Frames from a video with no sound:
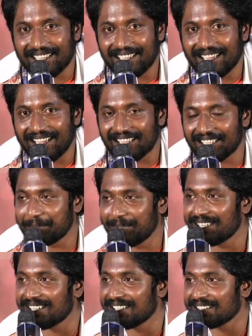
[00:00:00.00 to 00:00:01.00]

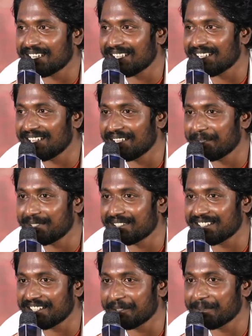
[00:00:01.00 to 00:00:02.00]
అన్ఎక్స్పెక్టెడ్గా సడన్గా అయిపోయి
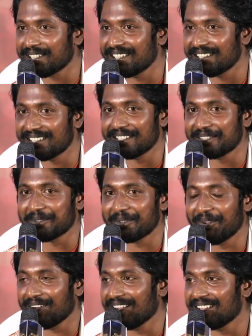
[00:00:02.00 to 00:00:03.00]
చంద్రపతి వెళ్ళి
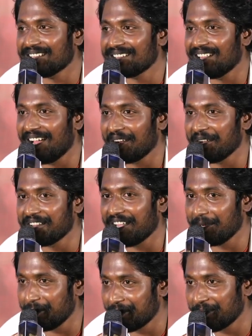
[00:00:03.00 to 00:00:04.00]
చేసేసుకున్నావు అన్న దారిలో
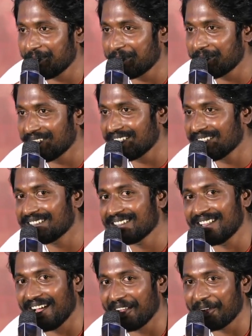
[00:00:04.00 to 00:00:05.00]
తాలి కొనుక్కుని
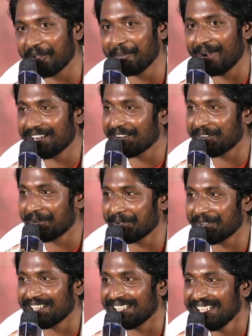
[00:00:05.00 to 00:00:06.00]
దారిలో బట్టలు
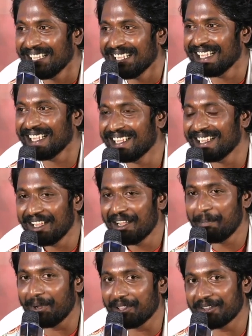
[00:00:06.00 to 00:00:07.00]
కొనుక్కుని
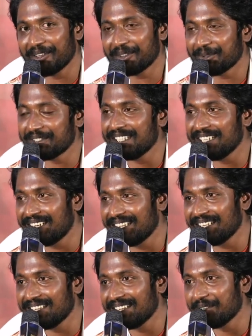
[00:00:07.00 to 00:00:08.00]
పంతులు చూసి తిట్టి
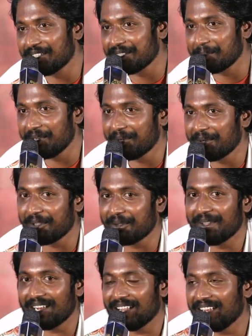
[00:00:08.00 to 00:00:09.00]
నువ్వు అసలు పెళ్లి
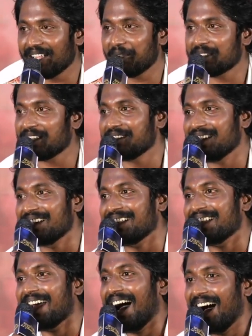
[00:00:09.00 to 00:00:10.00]
కొడుకువేనా నీ అవతారం ఏంటి
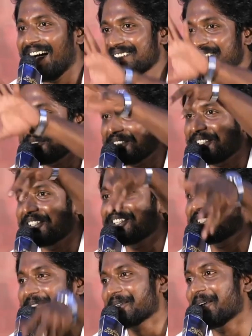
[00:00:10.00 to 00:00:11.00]
ఆ సిచ్యువేషన్లో
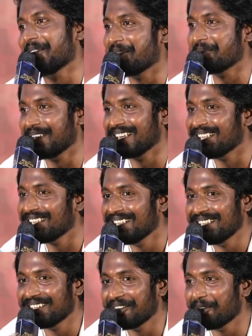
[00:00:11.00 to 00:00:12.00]
చేసుకున్నావు అన్న పెళ్ళి
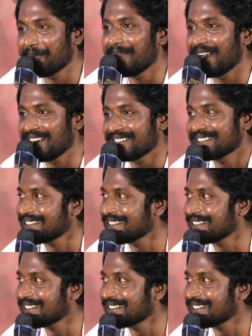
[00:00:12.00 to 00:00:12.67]
నో బ్యాండ్స్